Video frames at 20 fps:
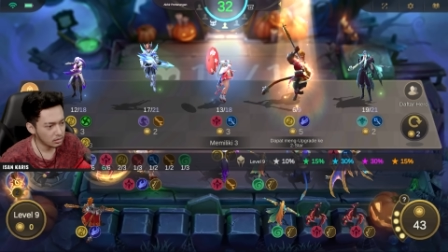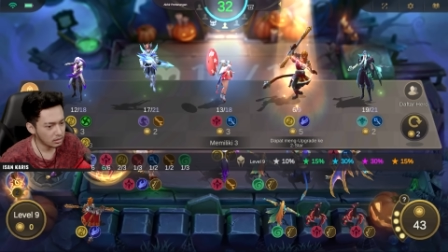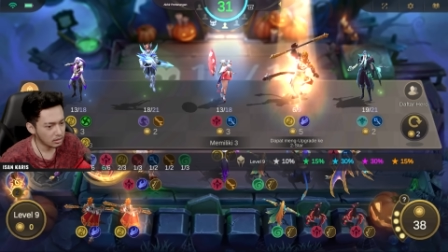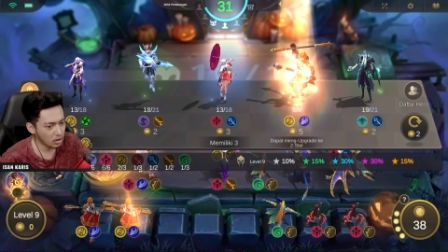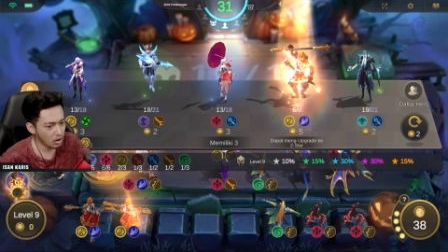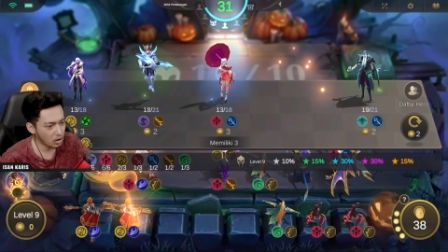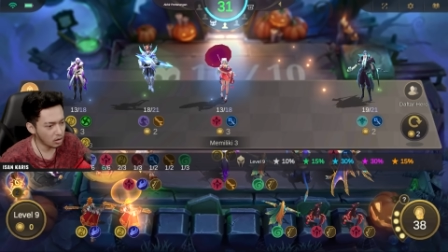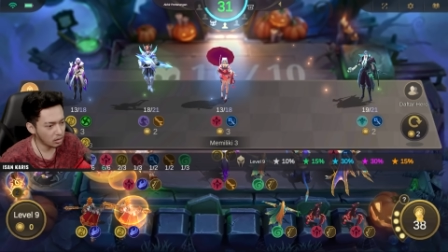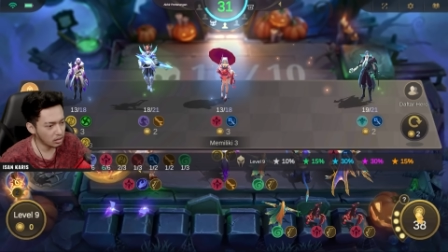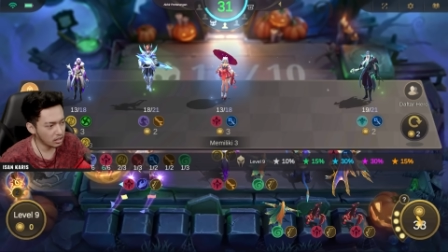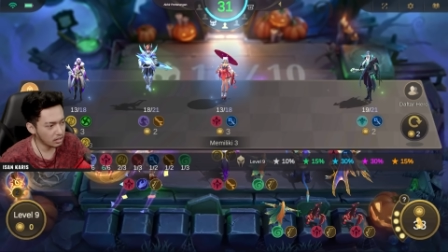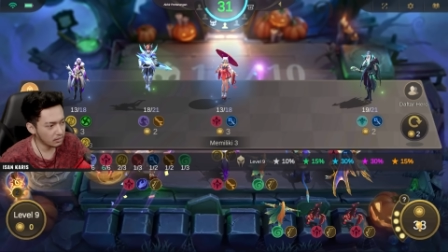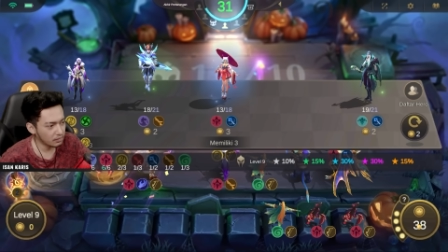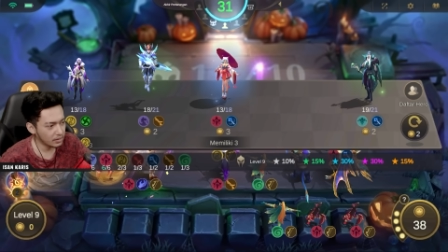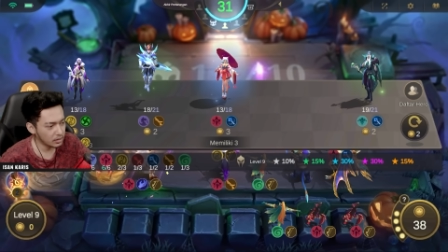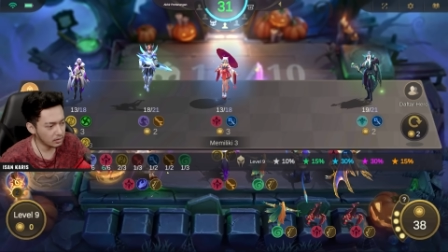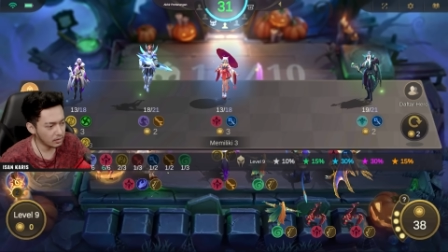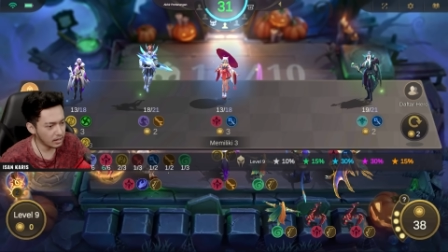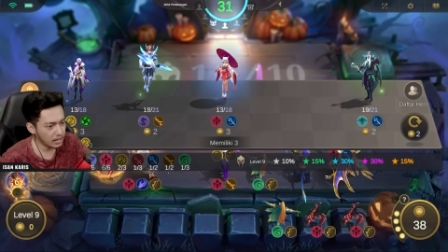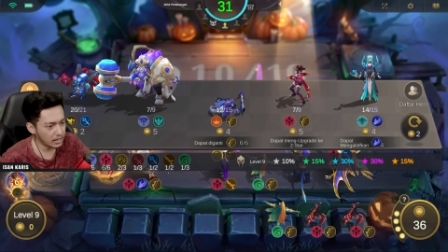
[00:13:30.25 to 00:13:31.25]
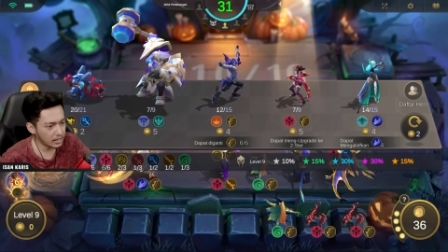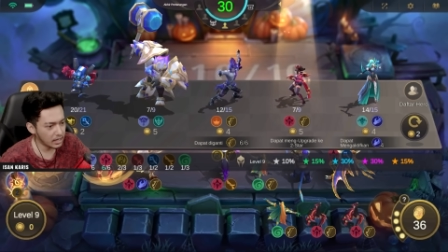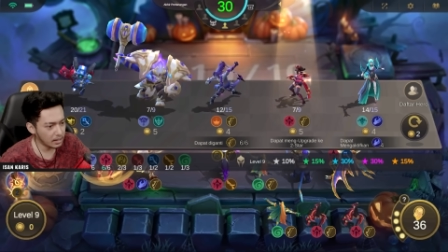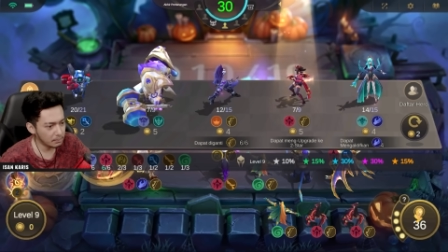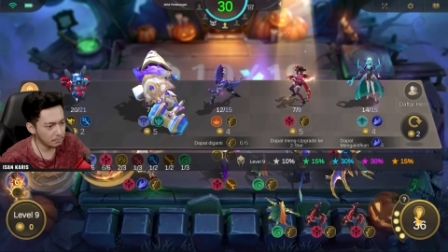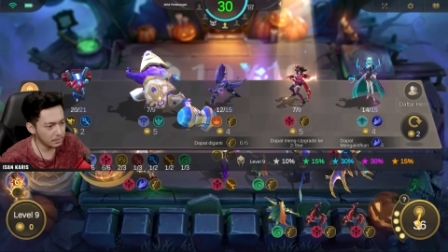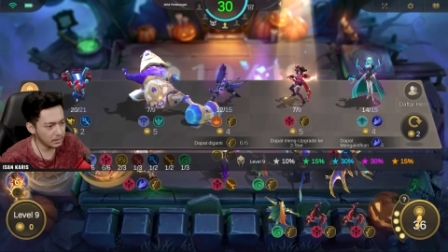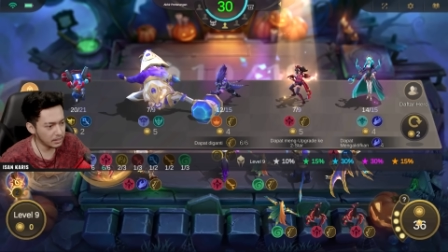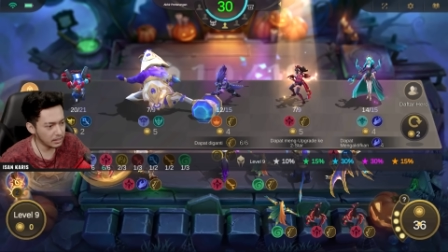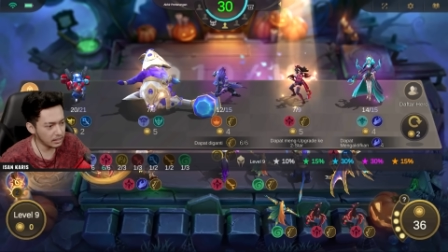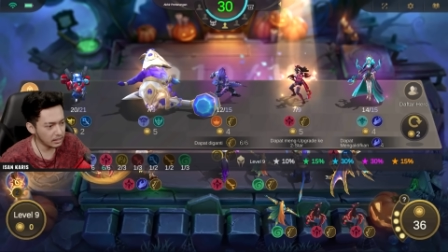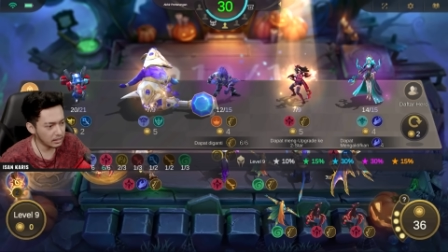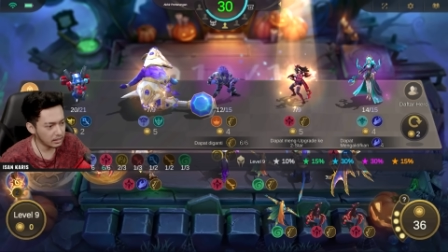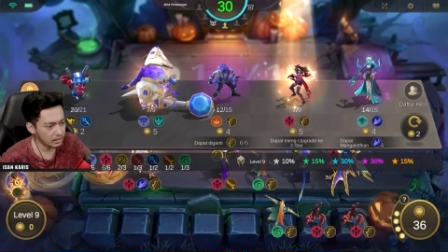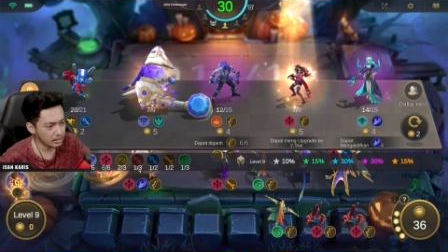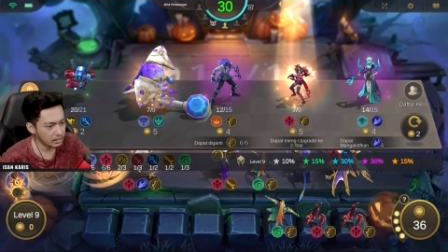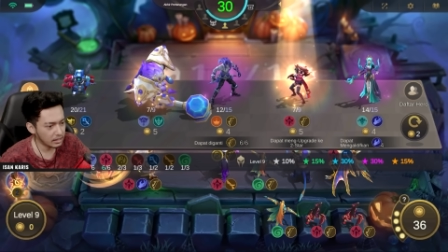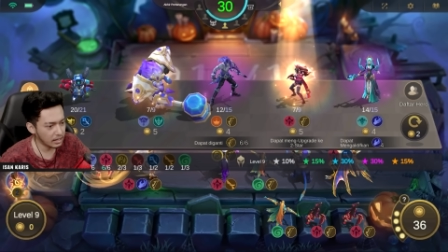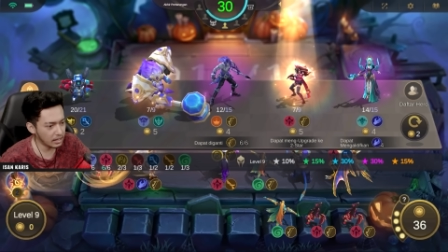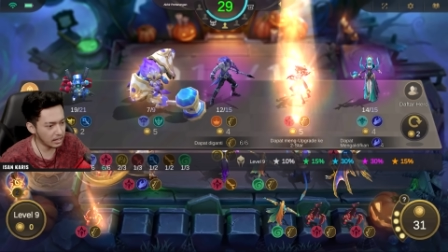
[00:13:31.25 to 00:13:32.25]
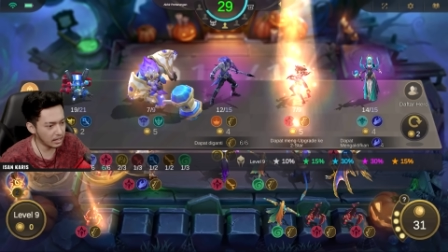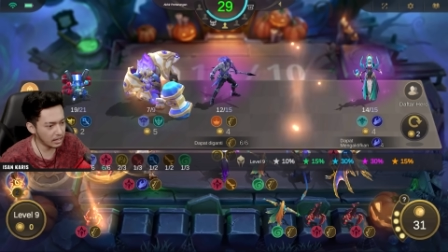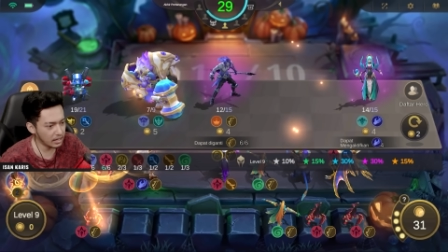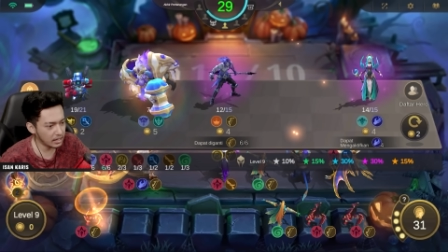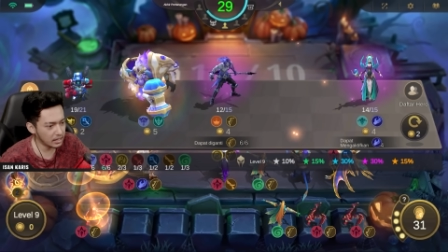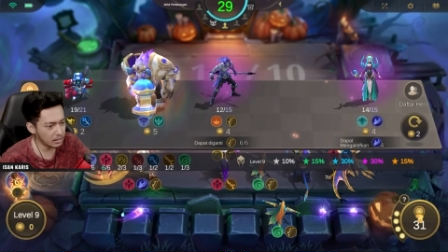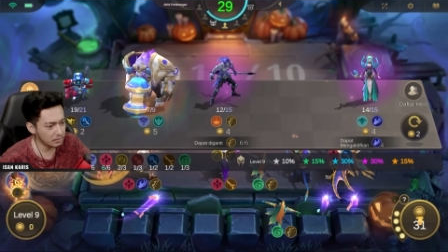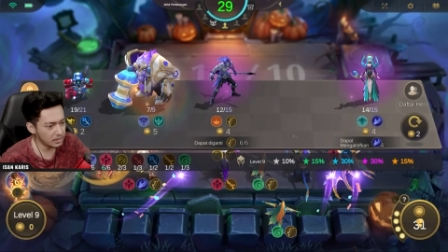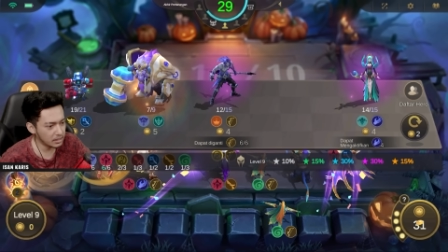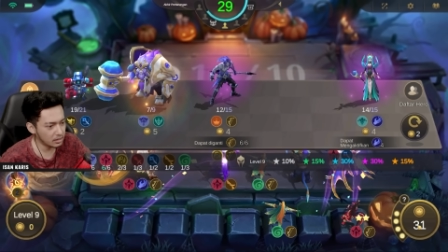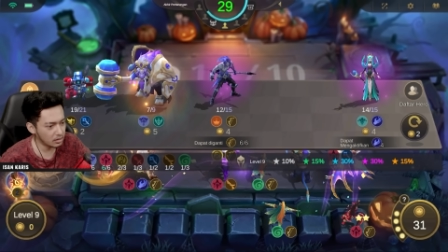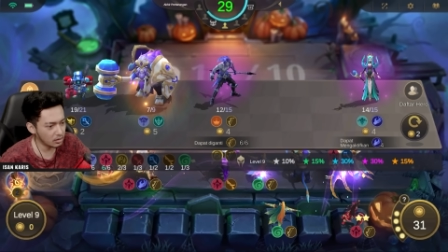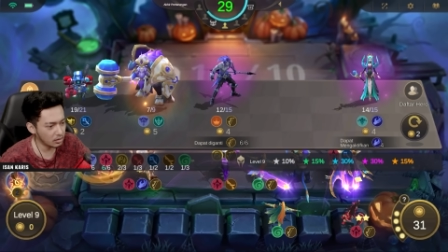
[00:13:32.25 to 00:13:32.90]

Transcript: Gokong level 2 Nabi Nah Nabinya